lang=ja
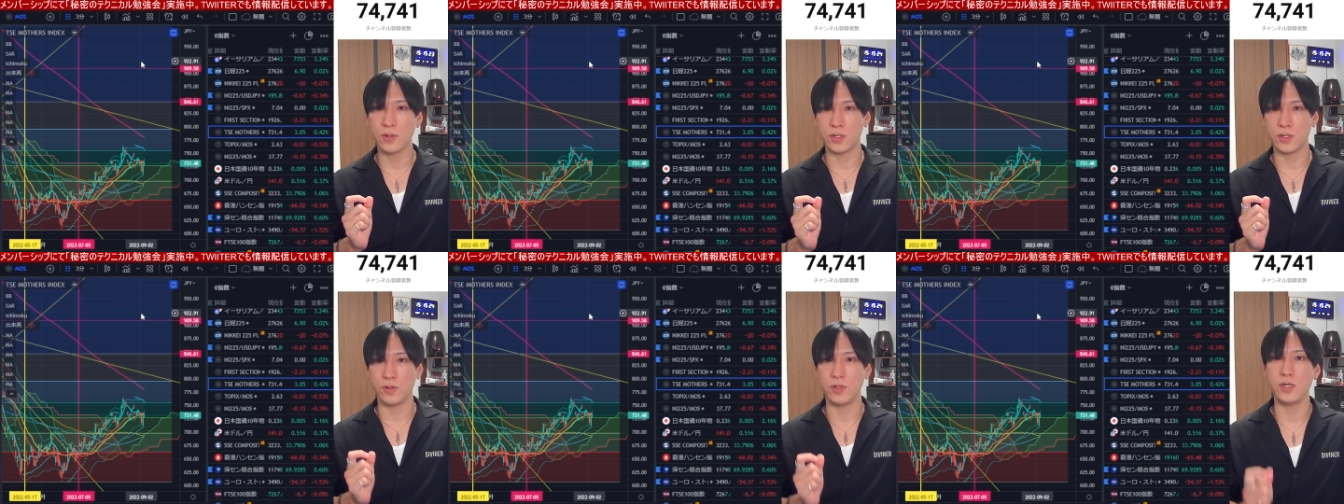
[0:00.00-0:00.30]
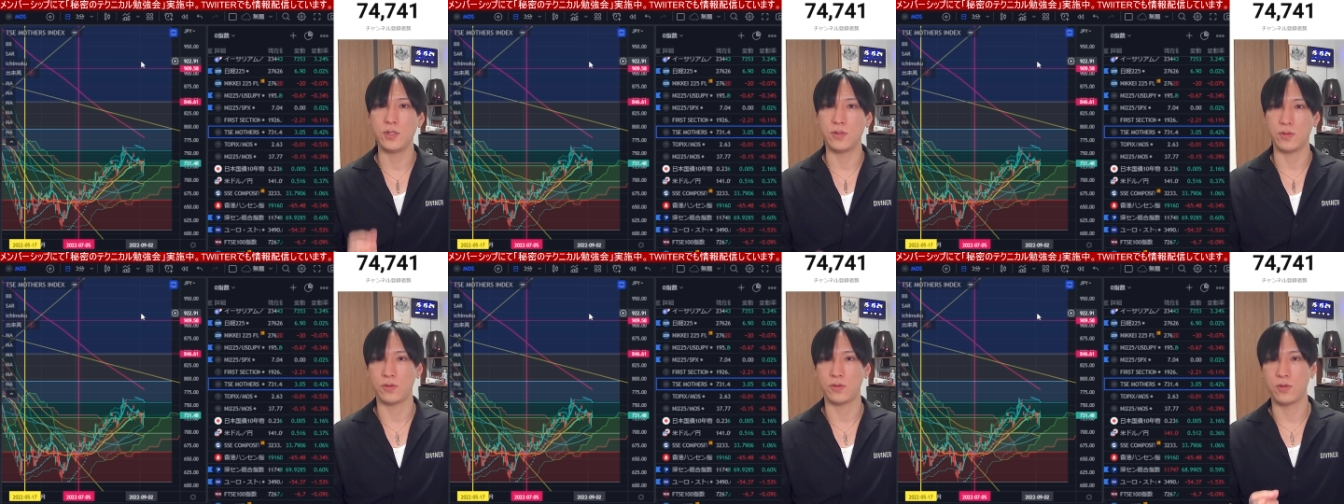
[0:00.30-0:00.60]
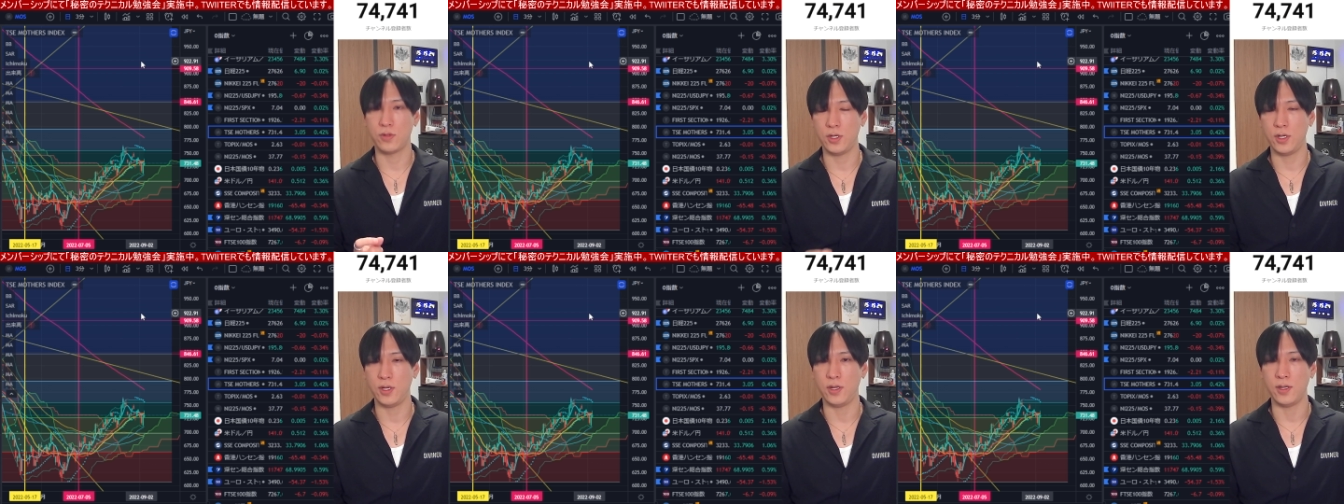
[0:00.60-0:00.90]
のいいところ
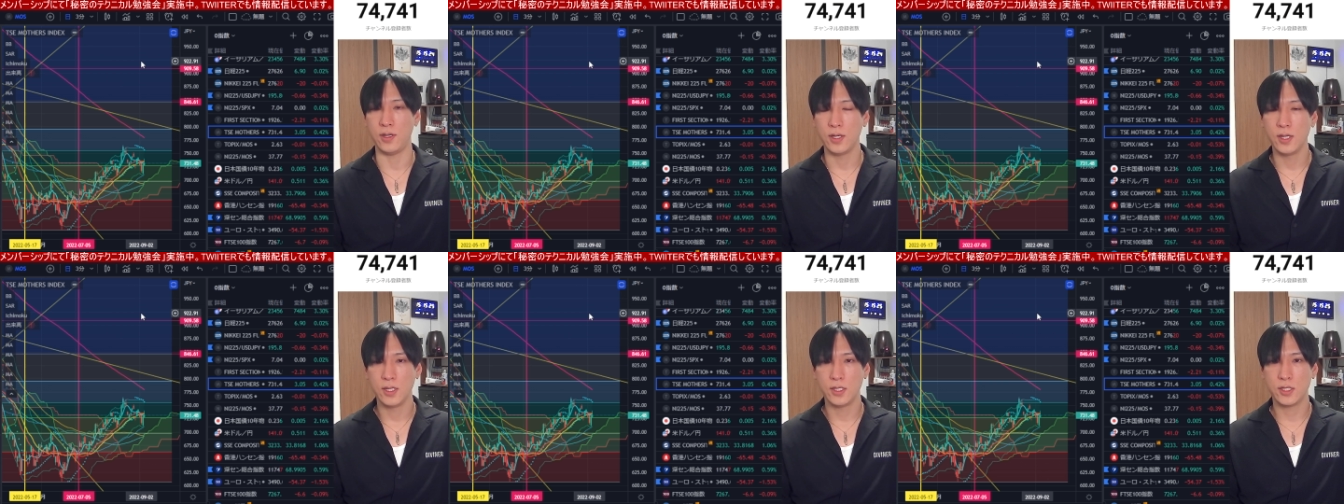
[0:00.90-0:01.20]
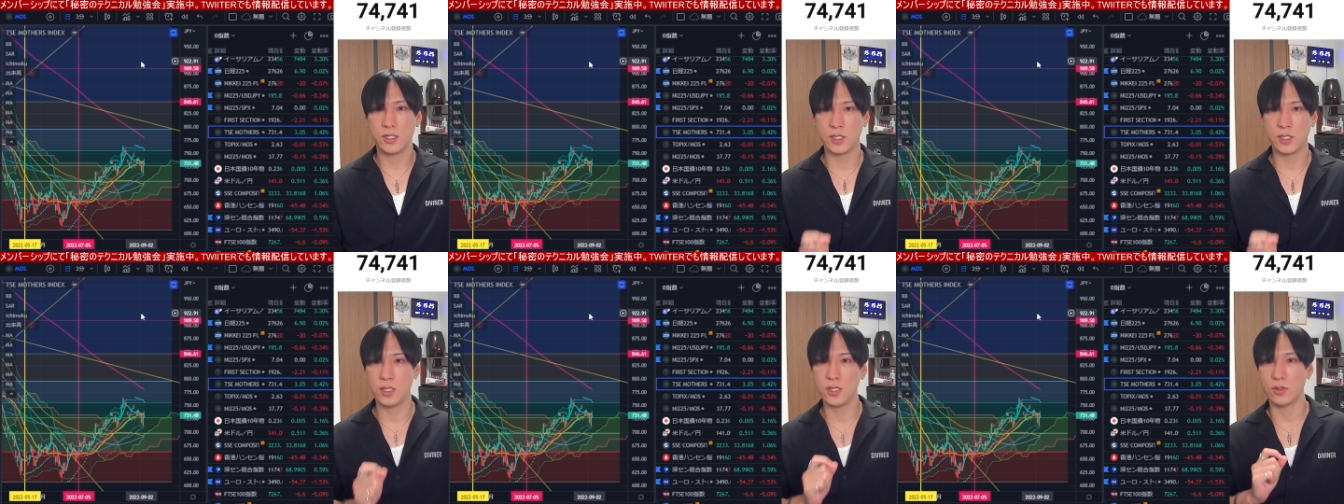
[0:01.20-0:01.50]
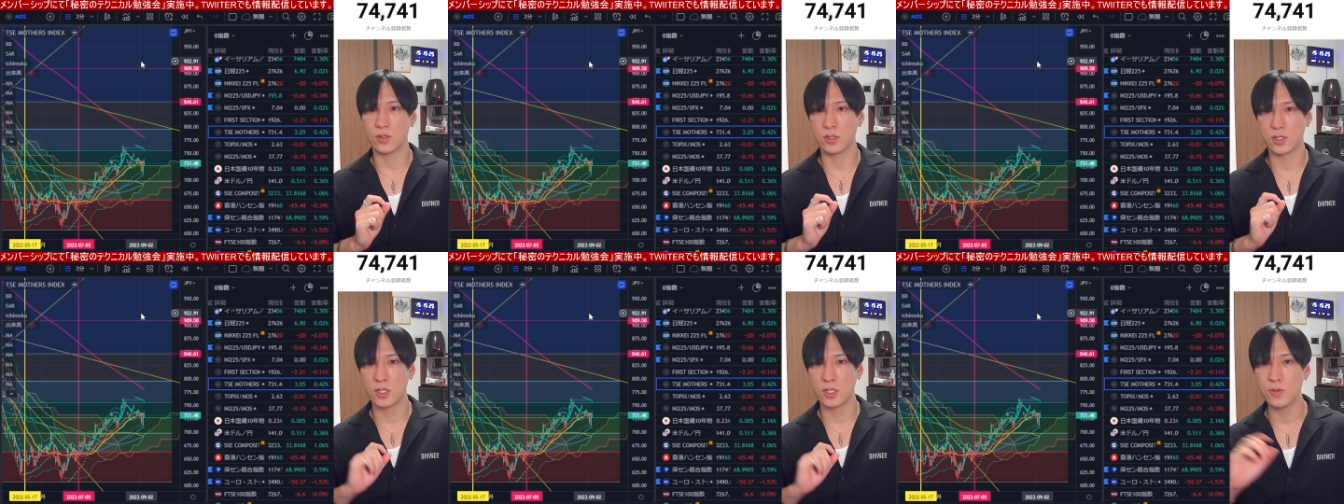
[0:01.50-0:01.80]
に資金を
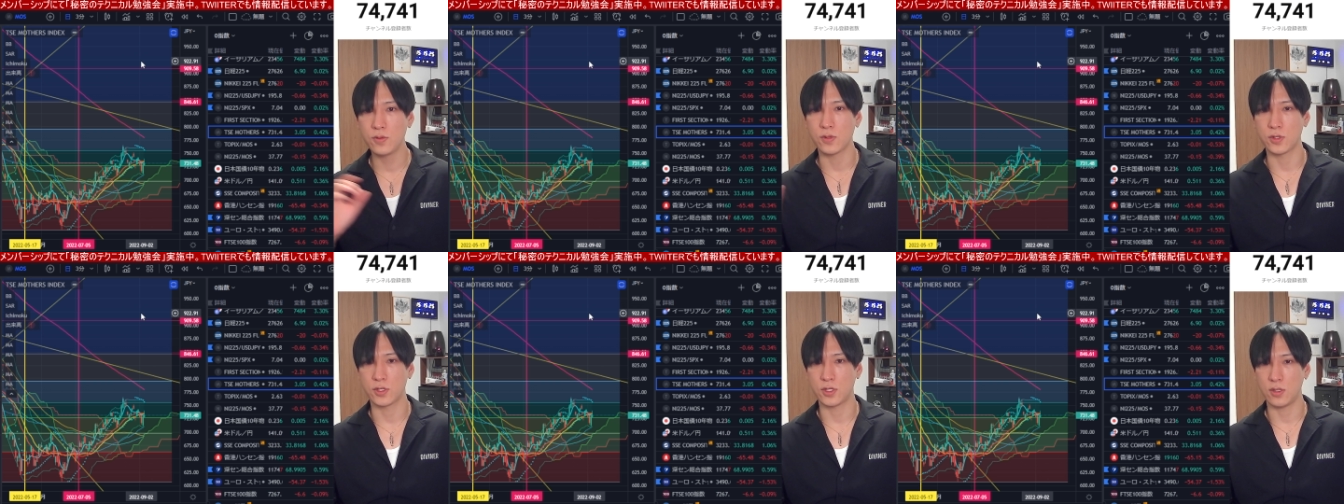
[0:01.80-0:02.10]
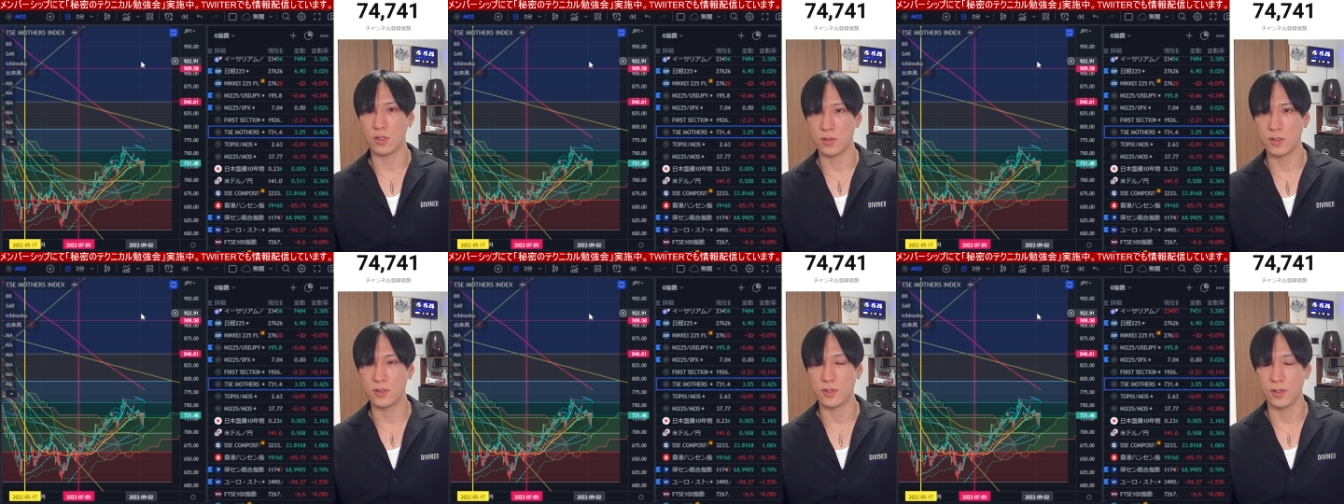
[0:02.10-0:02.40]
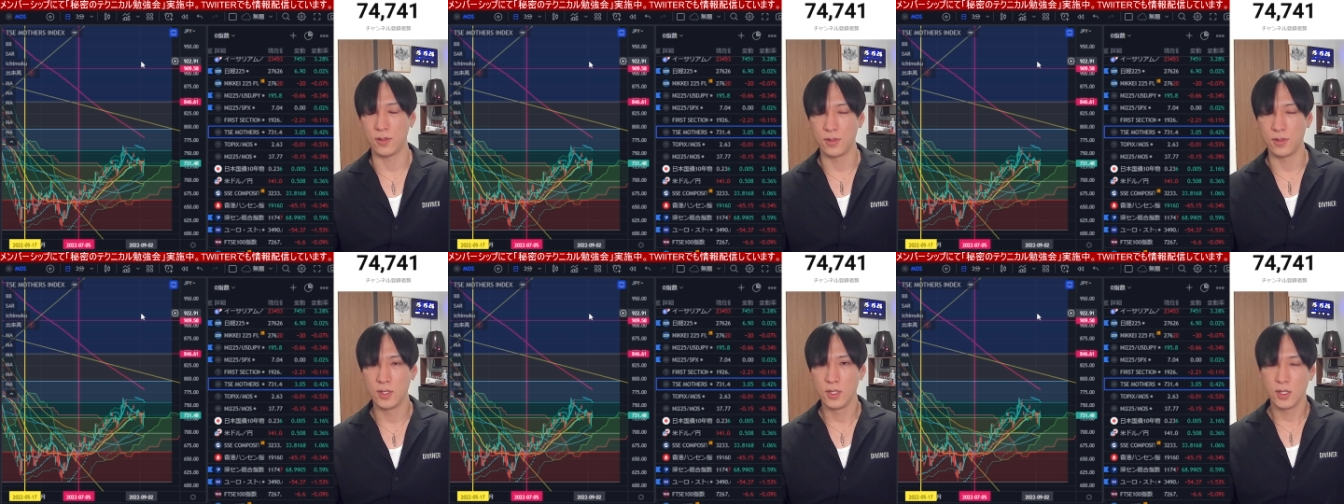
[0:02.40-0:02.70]
シフトしてるんですよ。